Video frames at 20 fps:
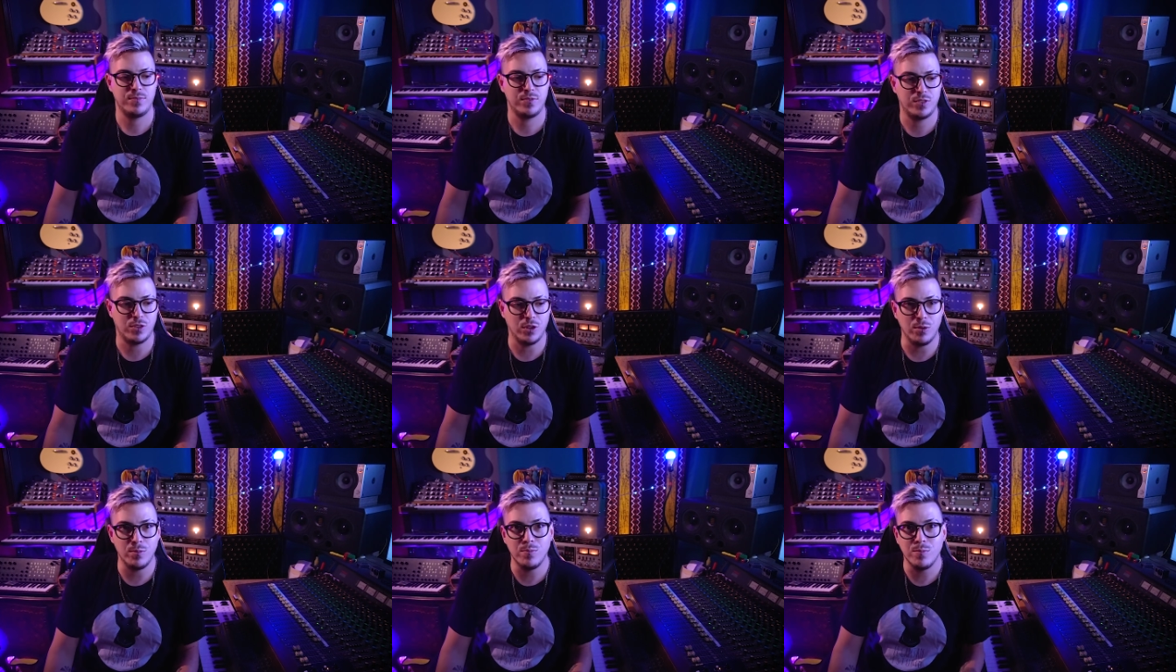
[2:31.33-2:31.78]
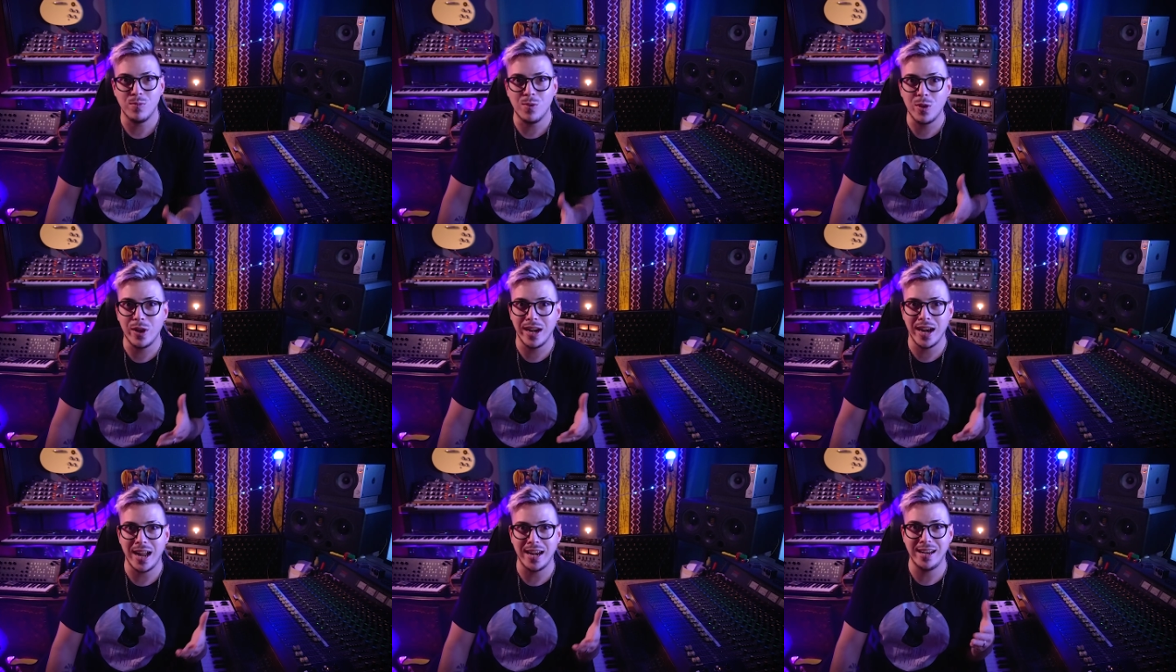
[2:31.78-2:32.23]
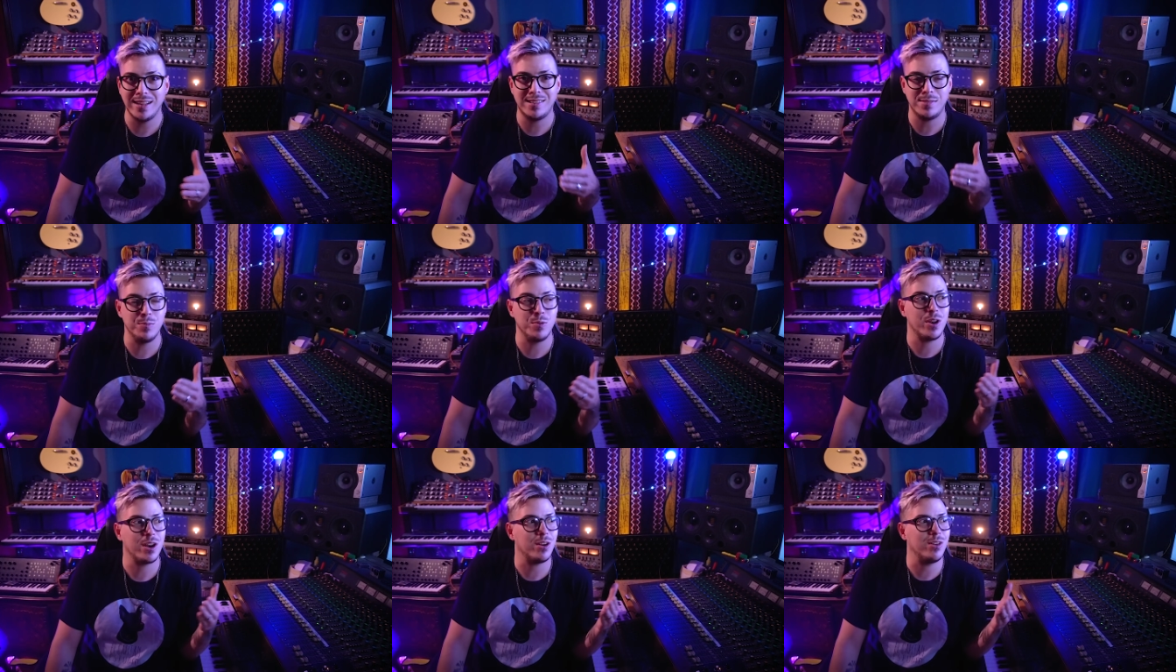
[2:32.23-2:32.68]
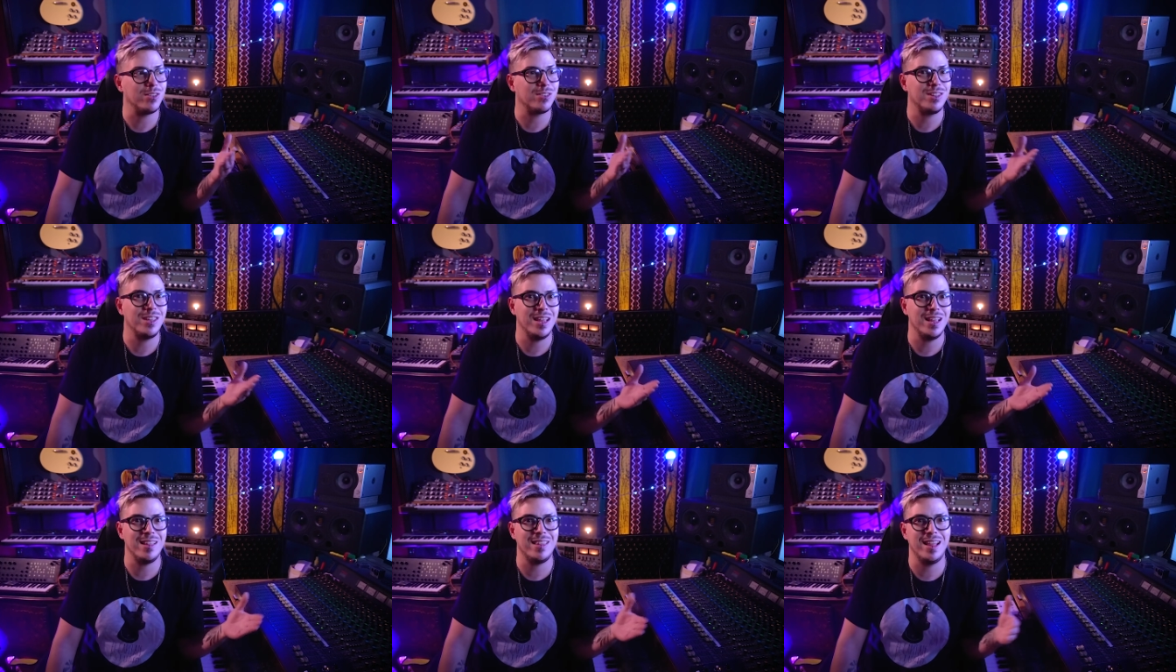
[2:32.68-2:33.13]
son muy grandes y muy
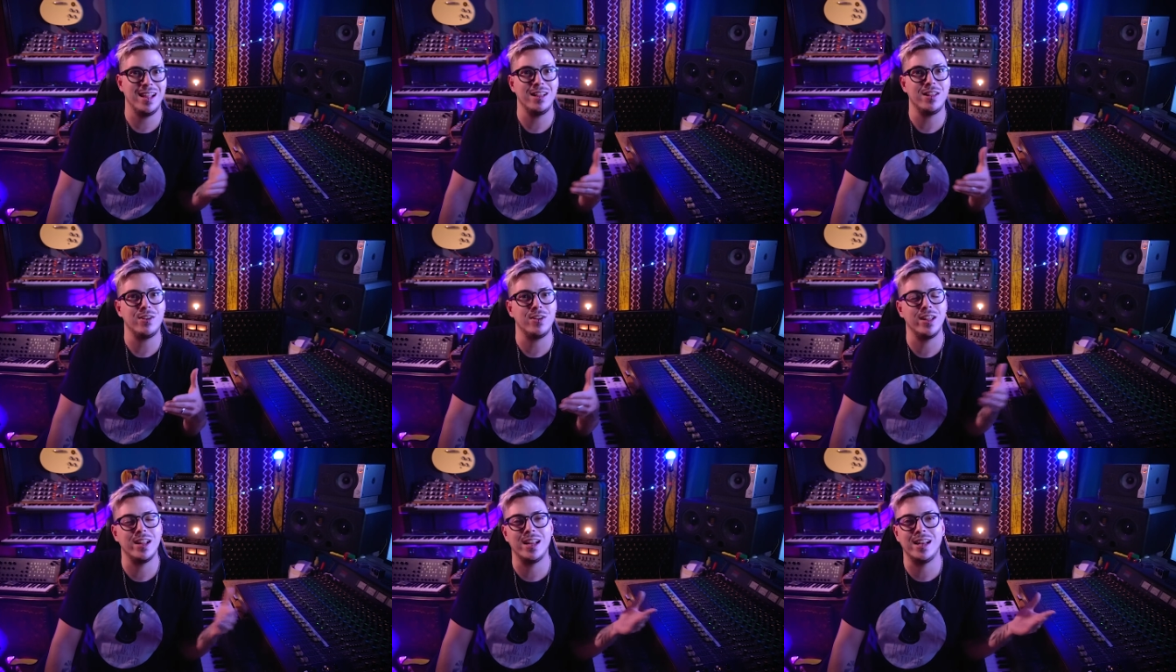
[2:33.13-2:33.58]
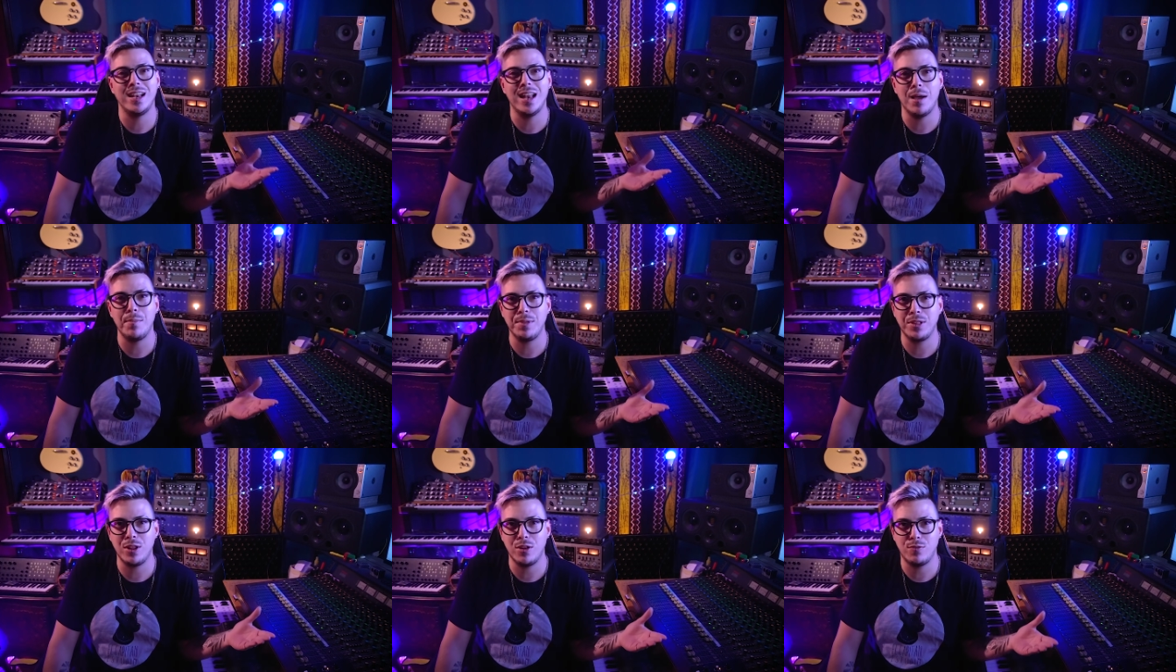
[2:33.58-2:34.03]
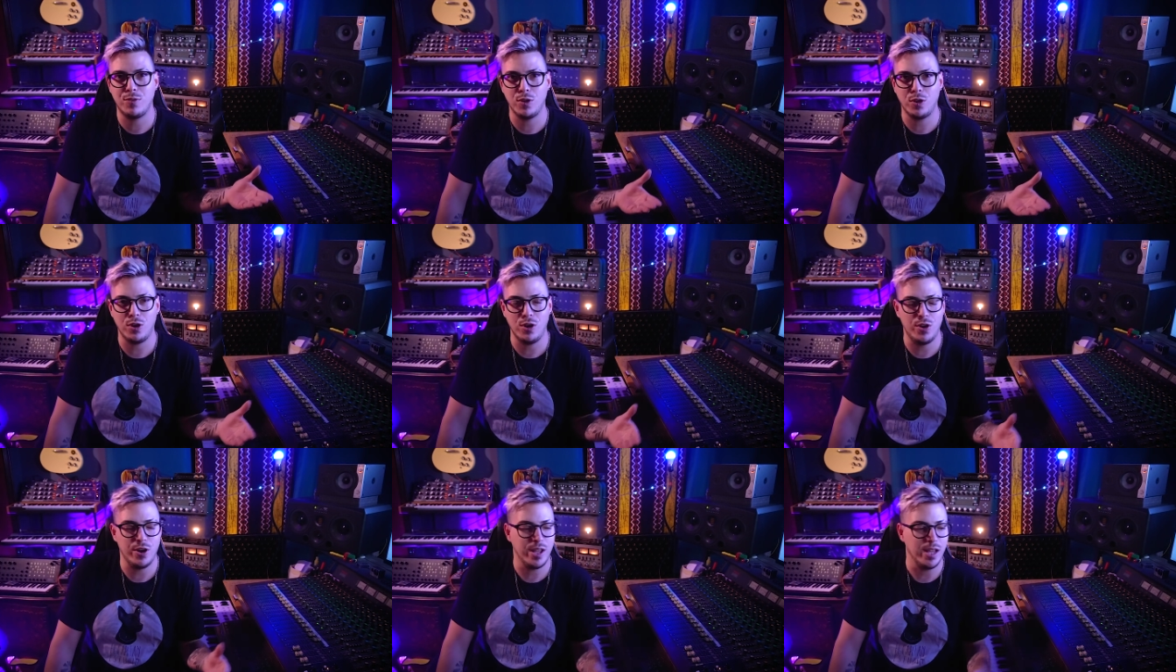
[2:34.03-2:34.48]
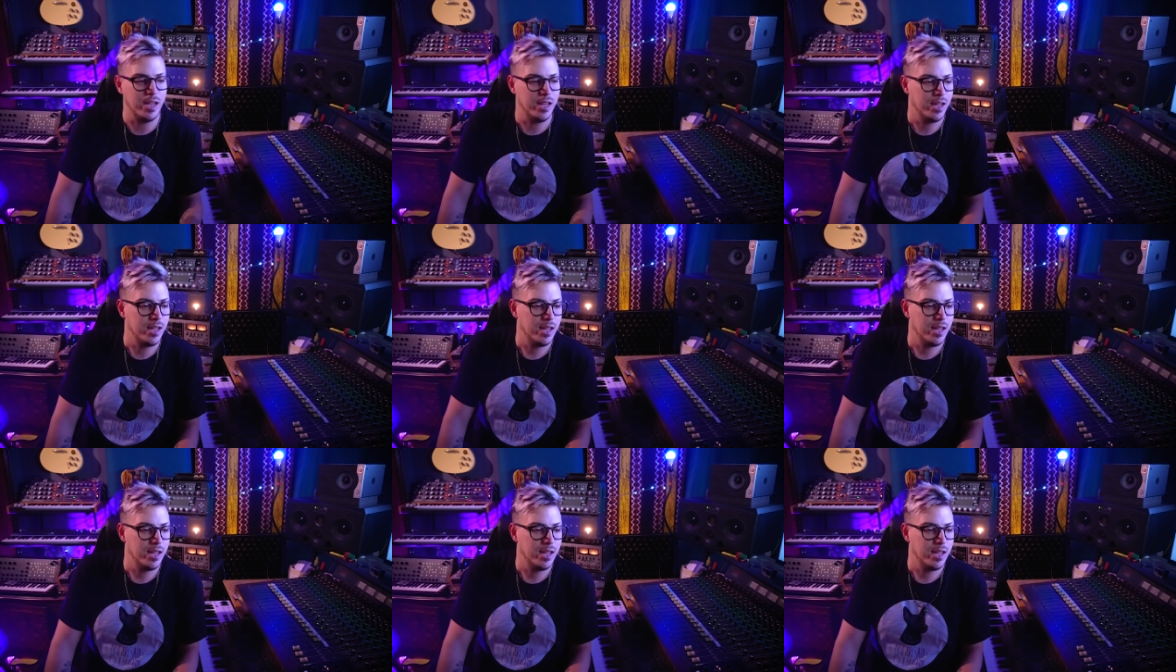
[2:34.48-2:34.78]
reconocidas dentro del ámbito del folclore